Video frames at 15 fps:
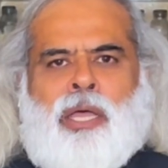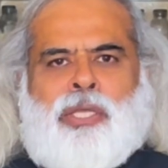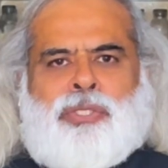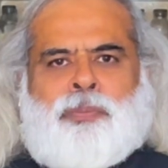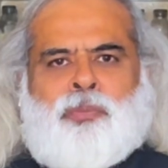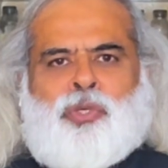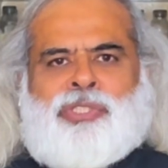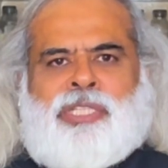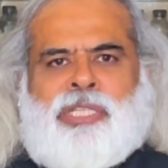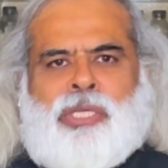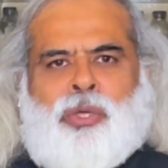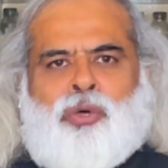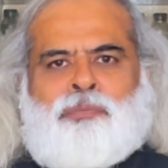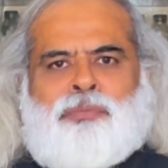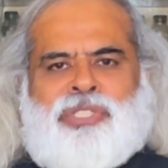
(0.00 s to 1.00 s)

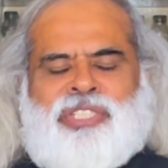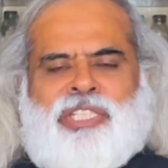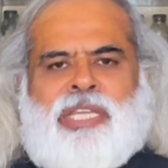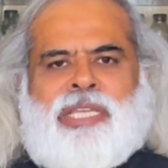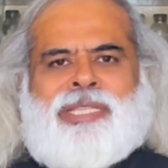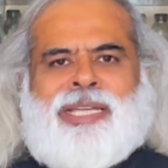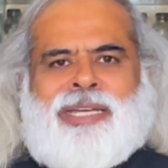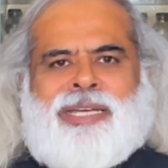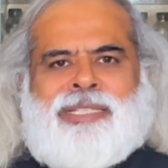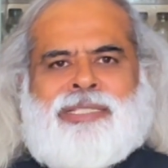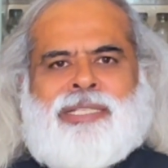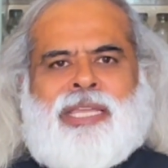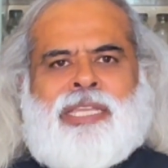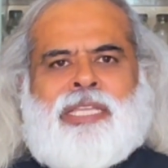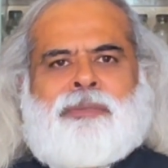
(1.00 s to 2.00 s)
एस्मोथी को मजीद
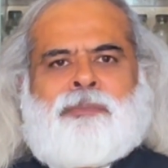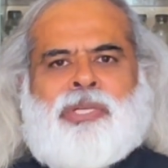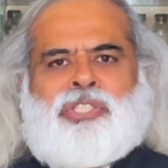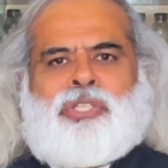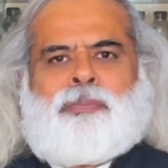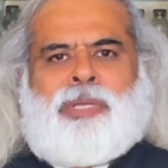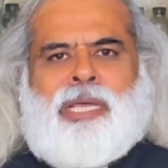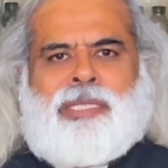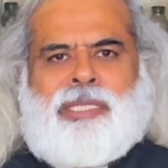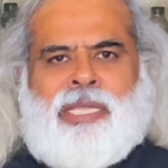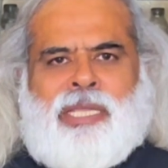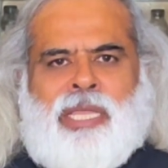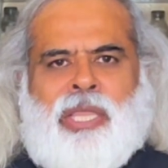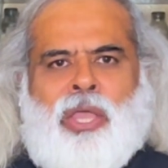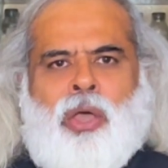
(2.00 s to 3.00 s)
गजाइत बख्श बना
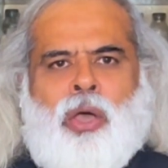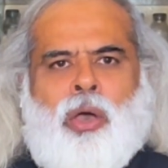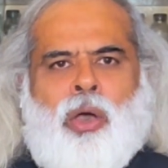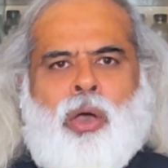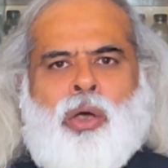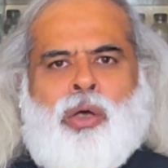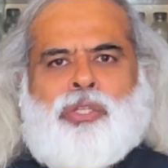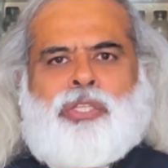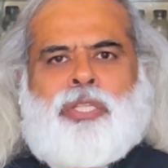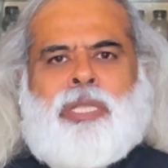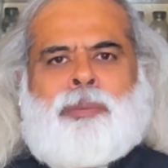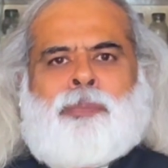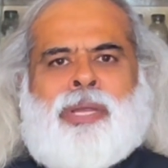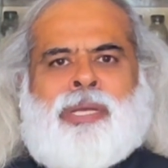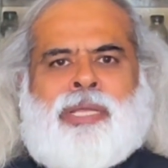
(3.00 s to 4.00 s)
देंगे और
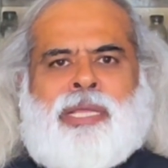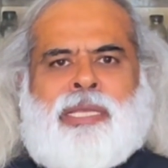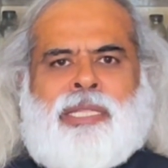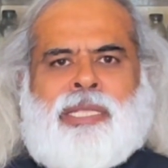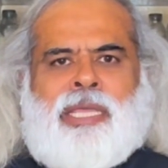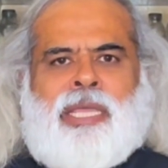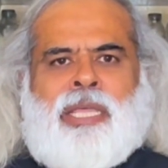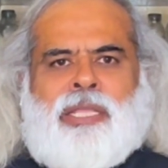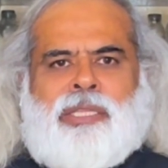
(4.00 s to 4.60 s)
दिन भर के लिए